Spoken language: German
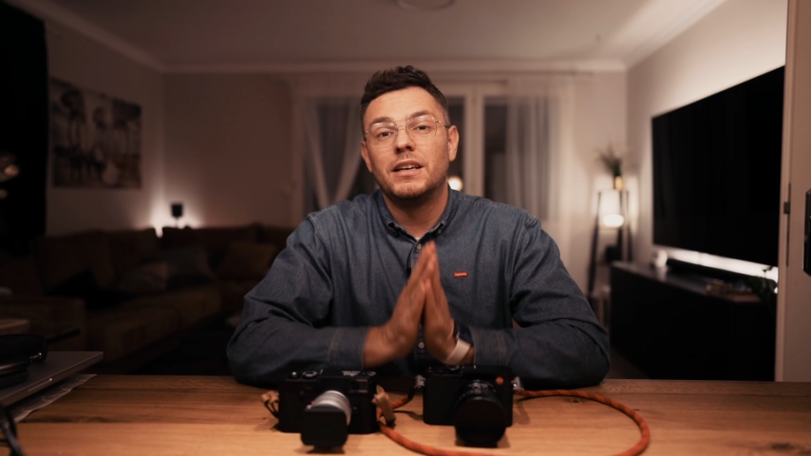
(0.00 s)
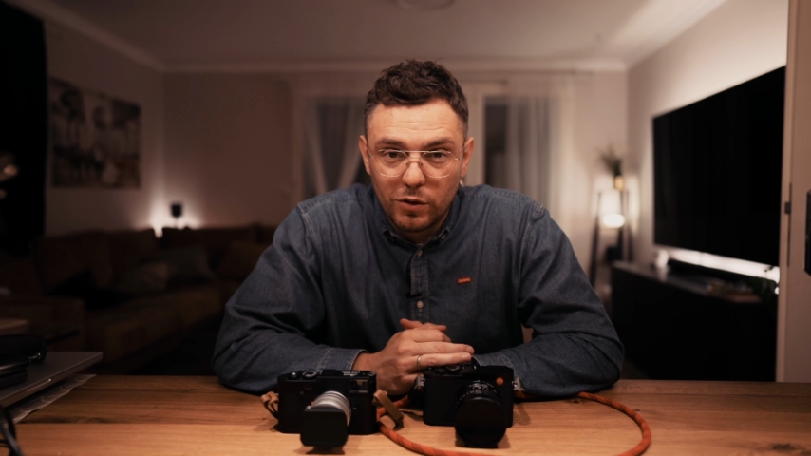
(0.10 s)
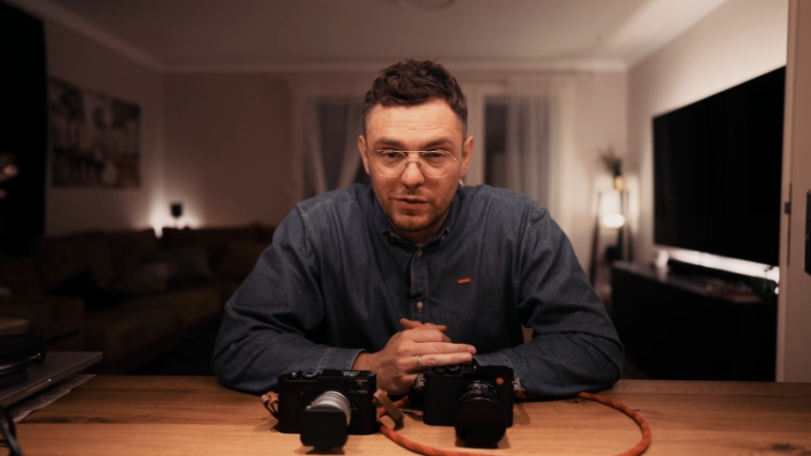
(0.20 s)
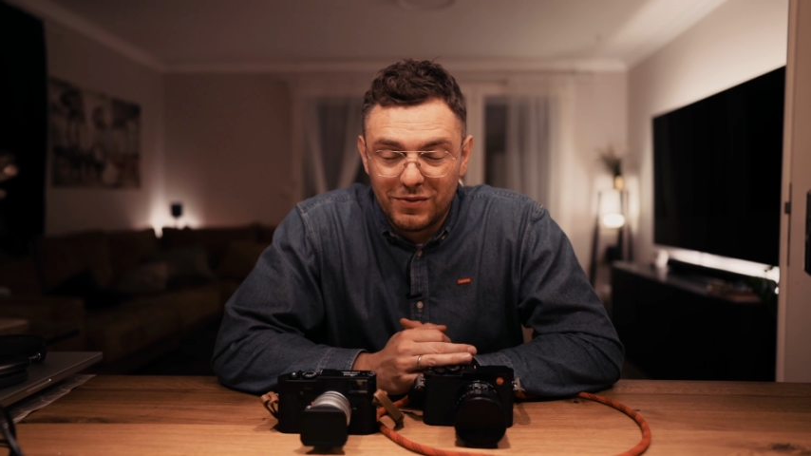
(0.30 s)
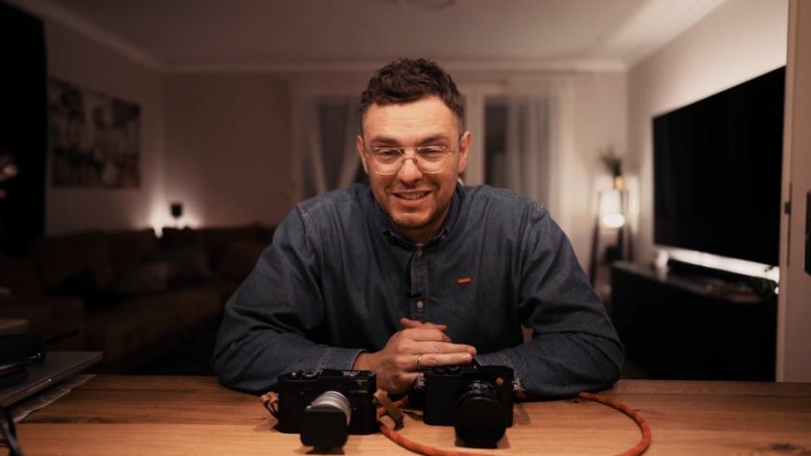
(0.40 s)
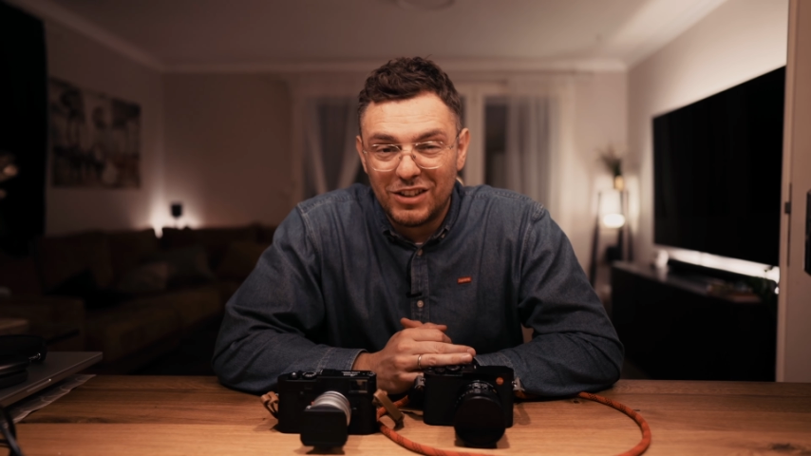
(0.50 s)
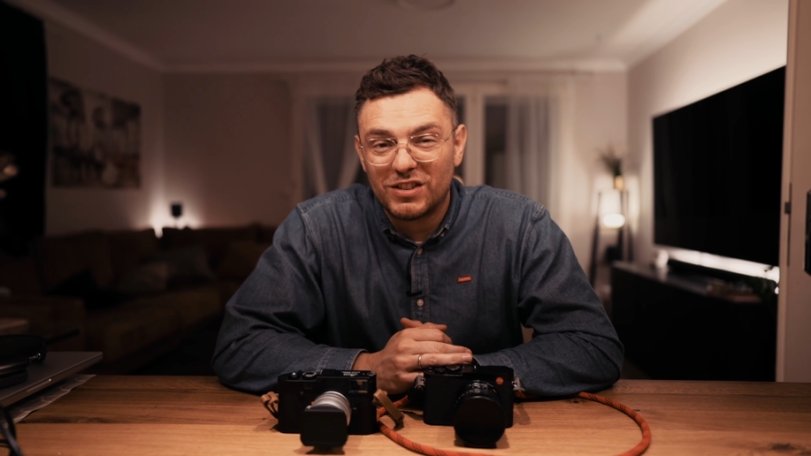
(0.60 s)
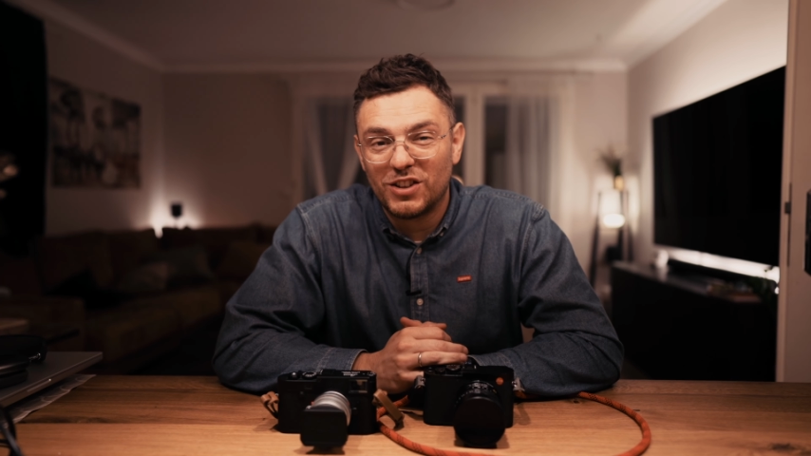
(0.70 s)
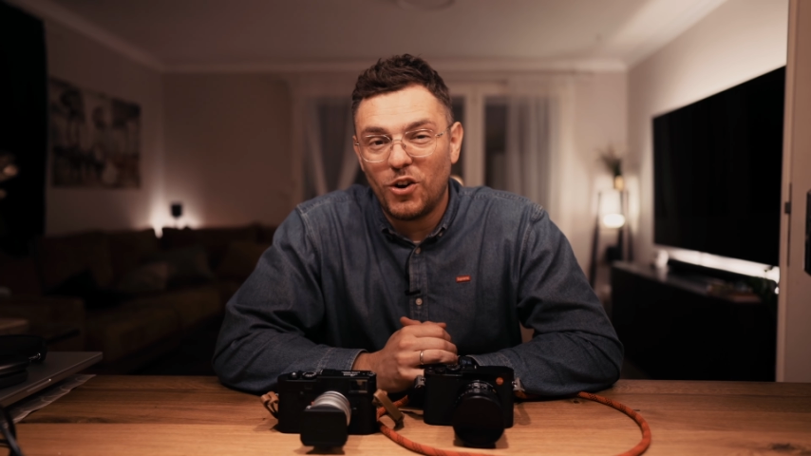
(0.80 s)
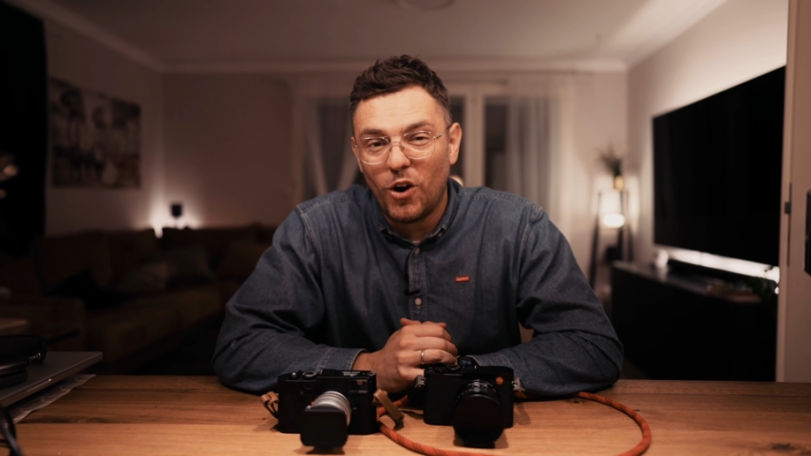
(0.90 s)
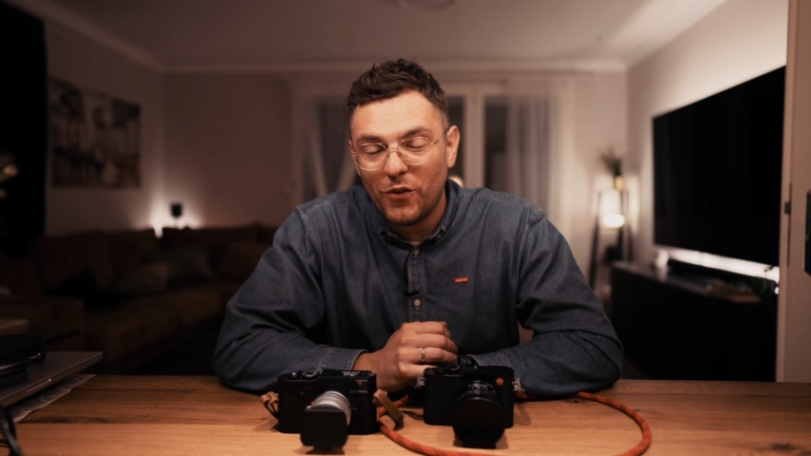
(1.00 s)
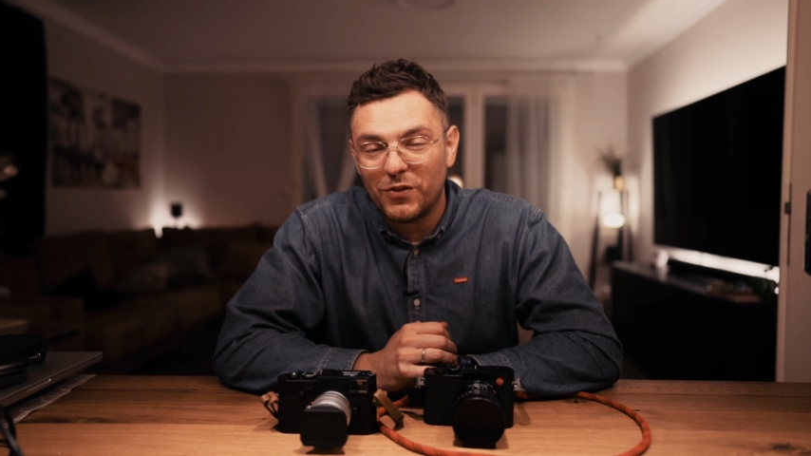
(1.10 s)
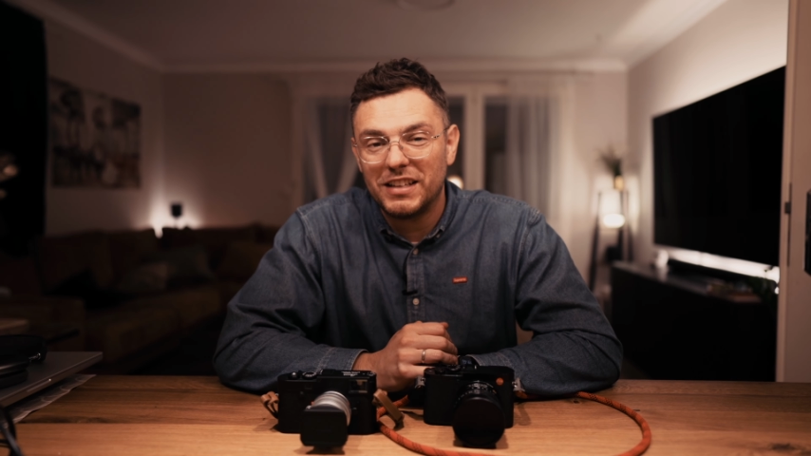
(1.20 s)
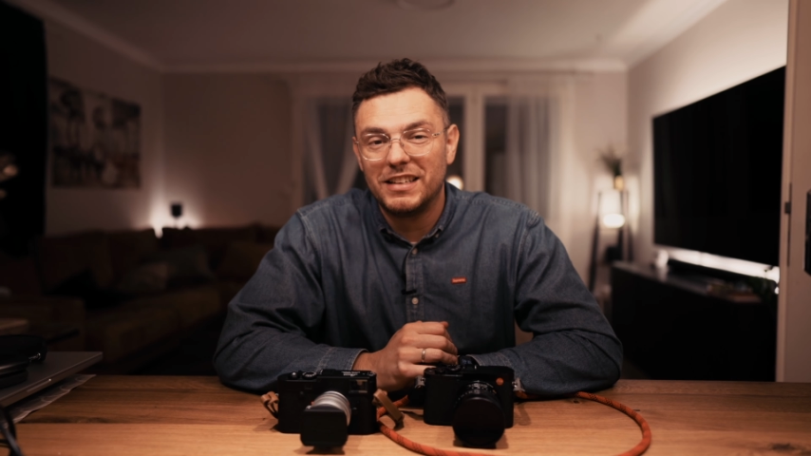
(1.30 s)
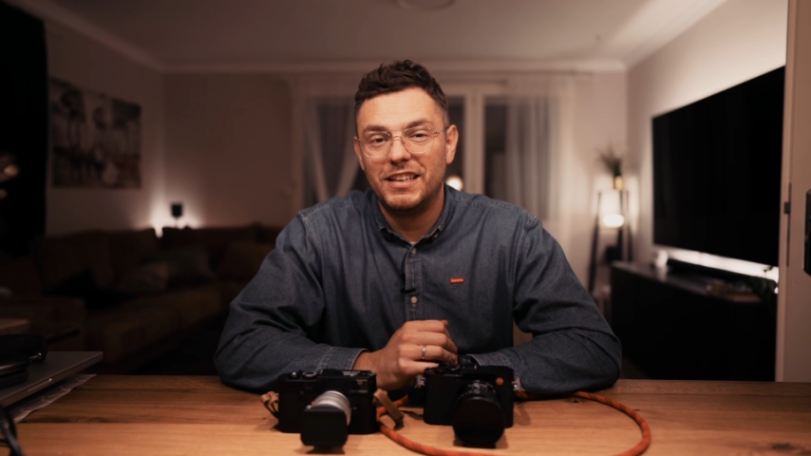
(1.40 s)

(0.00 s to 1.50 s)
Und wir sehen uns dann hoffentlich